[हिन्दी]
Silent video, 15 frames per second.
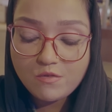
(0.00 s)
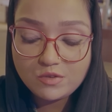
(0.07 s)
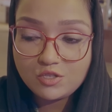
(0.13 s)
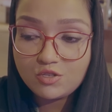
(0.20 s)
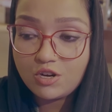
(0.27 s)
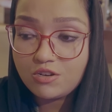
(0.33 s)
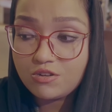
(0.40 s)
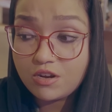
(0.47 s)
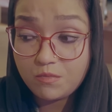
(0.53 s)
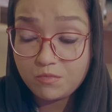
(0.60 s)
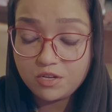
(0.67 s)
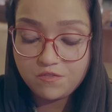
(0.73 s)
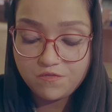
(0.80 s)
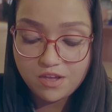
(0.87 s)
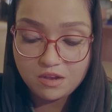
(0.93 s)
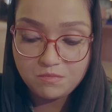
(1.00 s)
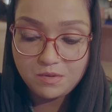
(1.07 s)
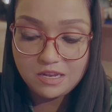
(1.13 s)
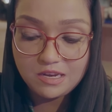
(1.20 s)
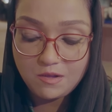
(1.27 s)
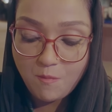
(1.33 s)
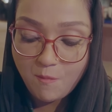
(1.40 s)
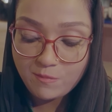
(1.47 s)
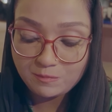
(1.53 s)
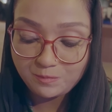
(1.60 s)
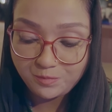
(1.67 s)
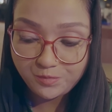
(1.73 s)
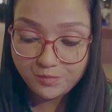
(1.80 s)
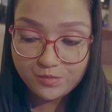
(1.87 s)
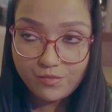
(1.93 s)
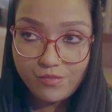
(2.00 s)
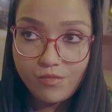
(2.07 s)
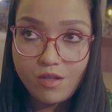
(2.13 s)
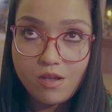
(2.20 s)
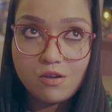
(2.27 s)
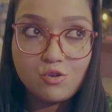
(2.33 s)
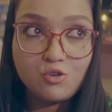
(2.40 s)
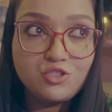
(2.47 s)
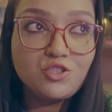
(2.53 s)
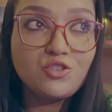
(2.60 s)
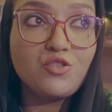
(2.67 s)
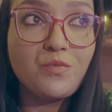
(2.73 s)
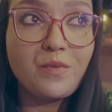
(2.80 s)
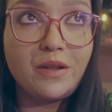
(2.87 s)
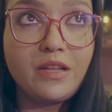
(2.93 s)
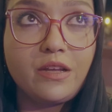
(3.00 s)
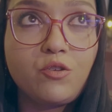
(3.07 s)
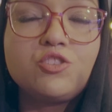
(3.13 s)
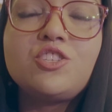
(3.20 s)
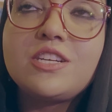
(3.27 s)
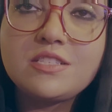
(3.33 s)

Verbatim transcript: इज नॉट अ रबड़ी फैन पहले कुछ ही दिनों पहले कुछ ही